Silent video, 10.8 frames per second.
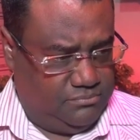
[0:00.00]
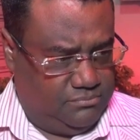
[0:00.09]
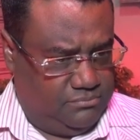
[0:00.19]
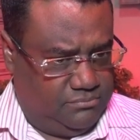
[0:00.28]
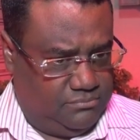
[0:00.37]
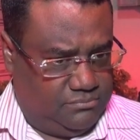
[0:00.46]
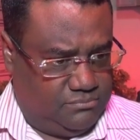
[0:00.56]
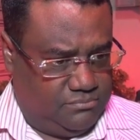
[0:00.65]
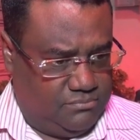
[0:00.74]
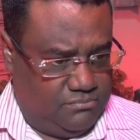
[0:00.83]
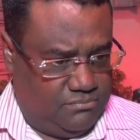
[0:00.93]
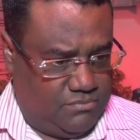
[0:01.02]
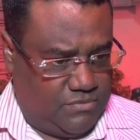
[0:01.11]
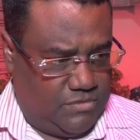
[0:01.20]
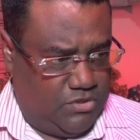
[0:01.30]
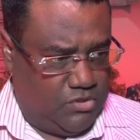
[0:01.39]

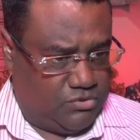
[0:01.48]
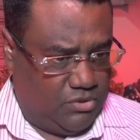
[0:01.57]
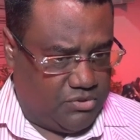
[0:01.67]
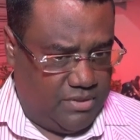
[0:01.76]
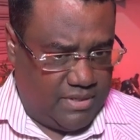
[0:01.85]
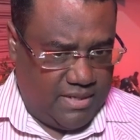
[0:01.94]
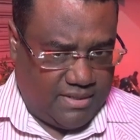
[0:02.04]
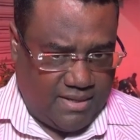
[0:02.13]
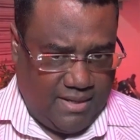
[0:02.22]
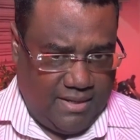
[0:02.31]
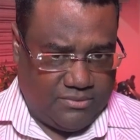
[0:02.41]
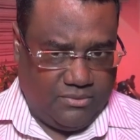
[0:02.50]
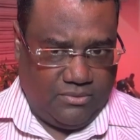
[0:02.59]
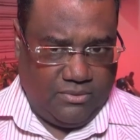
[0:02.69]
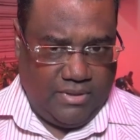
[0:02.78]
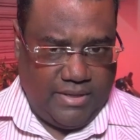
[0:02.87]
pues, nosotros en este
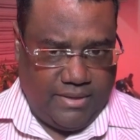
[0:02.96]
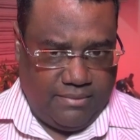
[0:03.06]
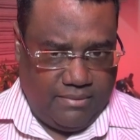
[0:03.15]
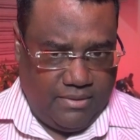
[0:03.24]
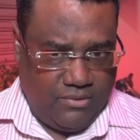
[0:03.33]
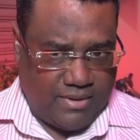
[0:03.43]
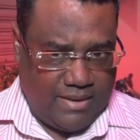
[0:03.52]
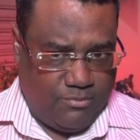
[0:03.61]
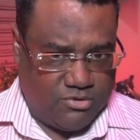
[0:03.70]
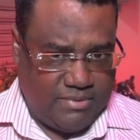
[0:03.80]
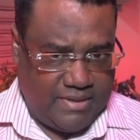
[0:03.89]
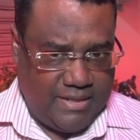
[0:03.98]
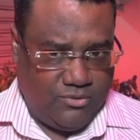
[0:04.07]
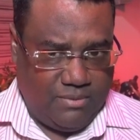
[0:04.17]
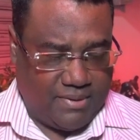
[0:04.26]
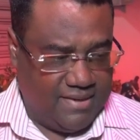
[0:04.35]
caso eh, lo que hemos
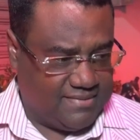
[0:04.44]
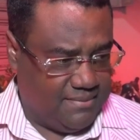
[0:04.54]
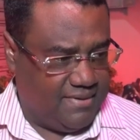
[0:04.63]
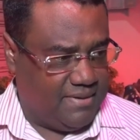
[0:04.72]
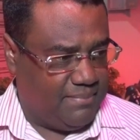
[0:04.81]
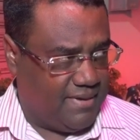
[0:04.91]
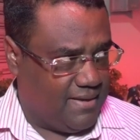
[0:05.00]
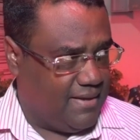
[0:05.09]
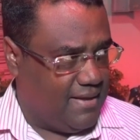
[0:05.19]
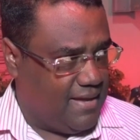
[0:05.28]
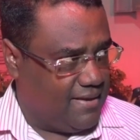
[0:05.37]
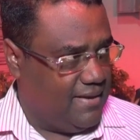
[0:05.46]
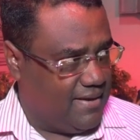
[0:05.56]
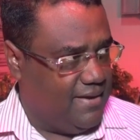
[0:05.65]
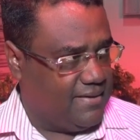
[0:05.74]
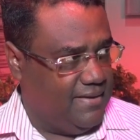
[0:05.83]
venido es precisamente para
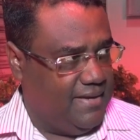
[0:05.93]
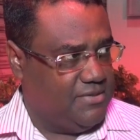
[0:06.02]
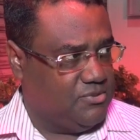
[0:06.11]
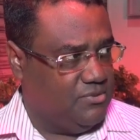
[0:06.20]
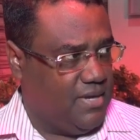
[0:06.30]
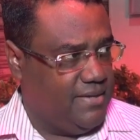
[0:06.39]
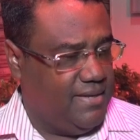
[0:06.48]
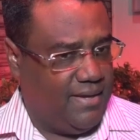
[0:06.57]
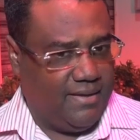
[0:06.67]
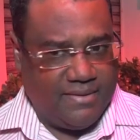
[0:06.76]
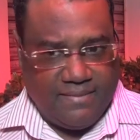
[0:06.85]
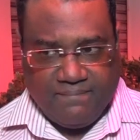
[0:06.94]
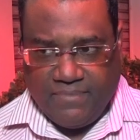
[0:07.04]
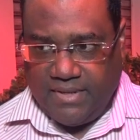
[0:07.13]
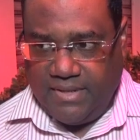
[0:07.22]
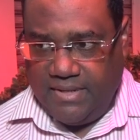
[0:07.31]
aclarar eso allá
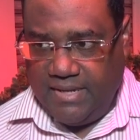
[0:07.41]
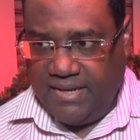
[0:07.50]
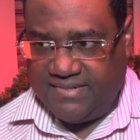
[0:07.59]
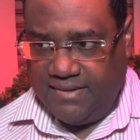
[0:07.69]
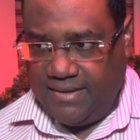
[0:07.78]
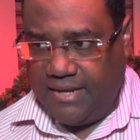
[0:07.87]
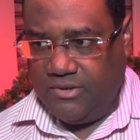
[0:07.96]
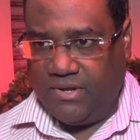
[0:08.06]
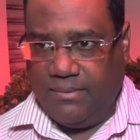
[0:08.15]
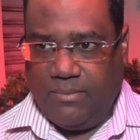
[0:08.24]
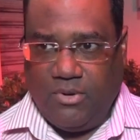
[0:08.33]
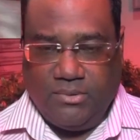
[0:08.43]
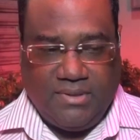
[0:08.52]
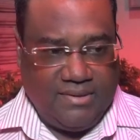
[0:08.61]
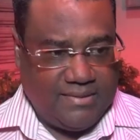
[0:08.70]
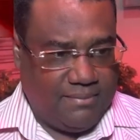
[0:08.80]
y el escenario que vamos a
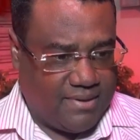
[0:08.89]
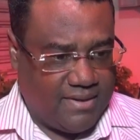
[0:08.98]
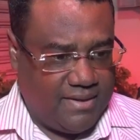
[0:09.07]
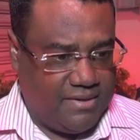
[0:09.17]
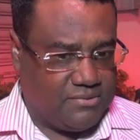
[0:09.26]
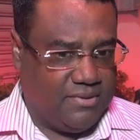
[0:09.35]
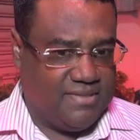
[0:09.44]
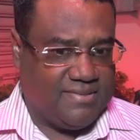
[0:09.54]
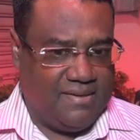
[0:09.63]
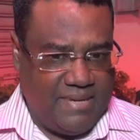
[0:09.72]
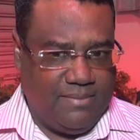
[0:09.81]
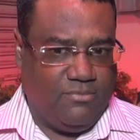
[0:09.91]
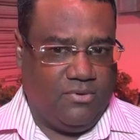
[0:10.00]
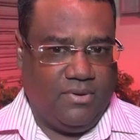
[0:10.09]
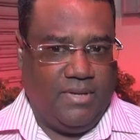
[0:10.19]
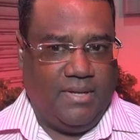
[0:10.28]
utilizar para eso es el
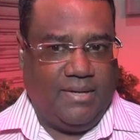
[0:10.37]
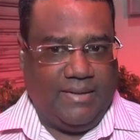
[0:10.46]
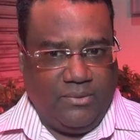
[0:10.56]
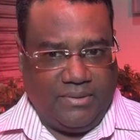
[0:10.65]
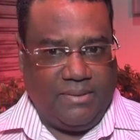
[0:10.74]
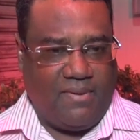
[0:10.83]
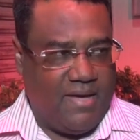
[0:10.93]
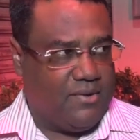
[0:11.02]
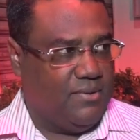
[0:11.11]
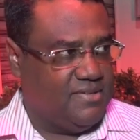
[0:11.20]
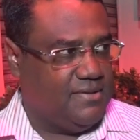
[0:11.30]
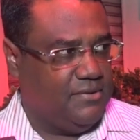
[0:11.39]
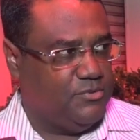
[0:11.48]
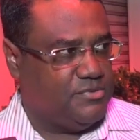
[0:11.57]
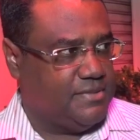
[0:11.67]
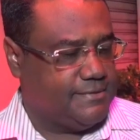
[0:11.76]
mismo de donde mandaron esas
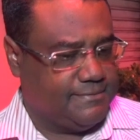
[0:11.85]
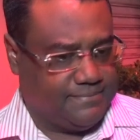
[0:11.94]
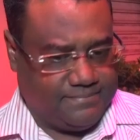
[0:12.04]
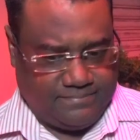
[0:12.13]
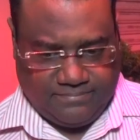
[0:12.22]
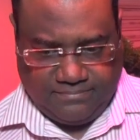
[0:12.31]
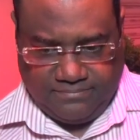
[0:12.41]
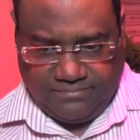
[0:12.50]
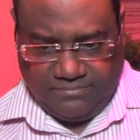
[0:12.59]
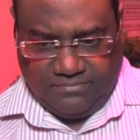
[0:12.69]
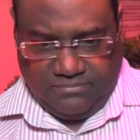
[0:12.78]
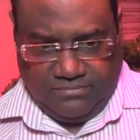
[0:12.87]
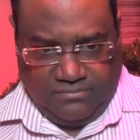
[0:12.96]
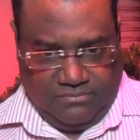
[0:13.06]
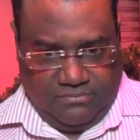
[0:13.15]
denuncias. ¿Está invitado en la otra parte realmente?